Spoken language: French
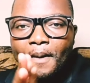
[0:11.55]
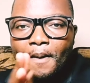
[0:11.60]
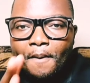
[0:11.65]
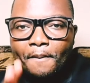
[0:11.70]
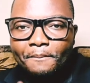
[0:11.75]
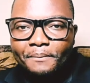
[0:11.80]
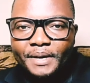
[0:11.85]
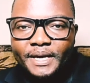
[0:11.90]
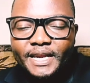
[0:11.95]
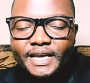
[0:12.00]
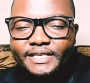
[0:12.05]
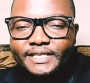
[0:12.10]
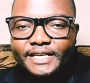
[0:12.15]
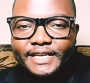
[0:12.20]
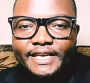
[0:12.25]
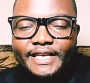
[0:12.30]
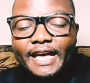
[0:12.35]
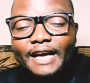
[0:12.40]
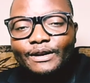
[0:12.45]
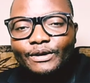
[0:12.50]
Bénin
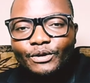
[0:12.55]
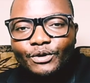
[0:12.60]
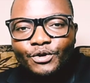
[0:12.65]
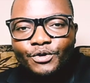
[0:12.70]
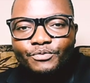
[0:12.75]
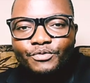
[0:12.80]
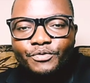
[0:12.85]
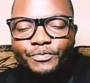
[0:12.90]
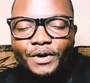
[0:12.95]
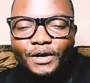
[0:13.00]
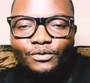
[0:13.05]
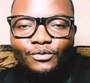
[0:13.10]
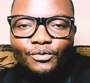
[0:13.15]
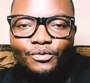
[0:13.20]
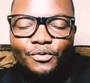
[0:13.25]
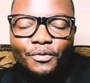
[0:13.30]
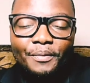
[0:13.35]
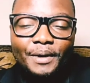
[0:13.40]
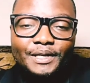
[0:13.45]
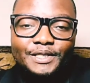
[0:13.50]
Sénégal, un but partout,
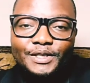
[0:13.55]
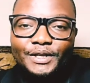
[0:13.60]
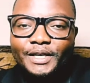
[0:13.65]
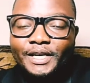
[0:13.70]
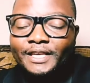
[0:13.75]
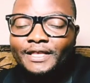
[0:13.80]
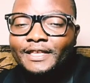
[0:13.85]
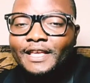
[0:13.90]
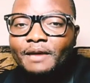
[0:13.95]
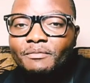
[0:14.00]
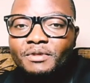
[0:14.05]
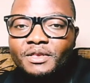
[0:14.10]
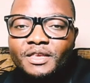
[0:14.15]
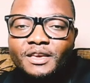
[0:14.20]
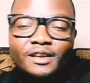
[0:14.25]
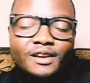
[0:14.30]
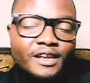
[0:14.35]
le match est terminé.